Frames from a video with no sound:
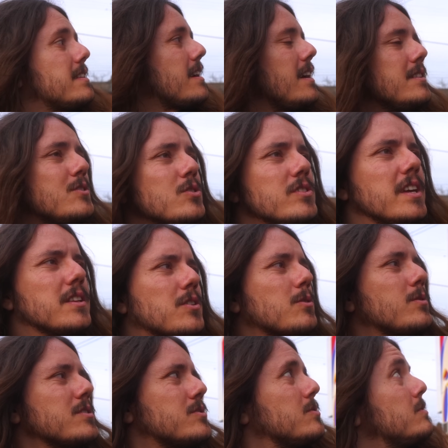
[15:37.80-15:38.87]
tra l'altro dietro
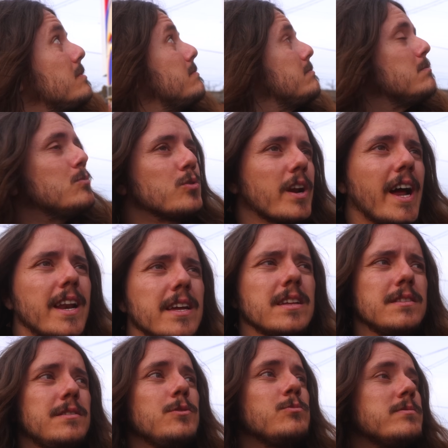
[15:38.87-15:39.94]
questo
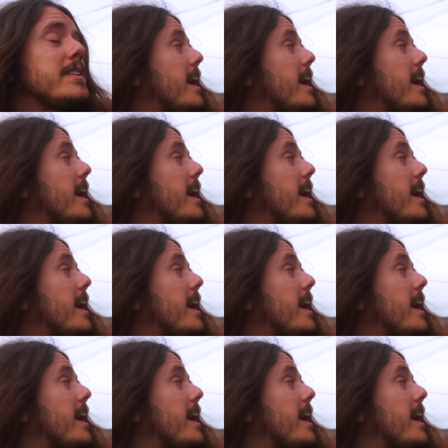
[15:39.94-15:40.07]
murale di un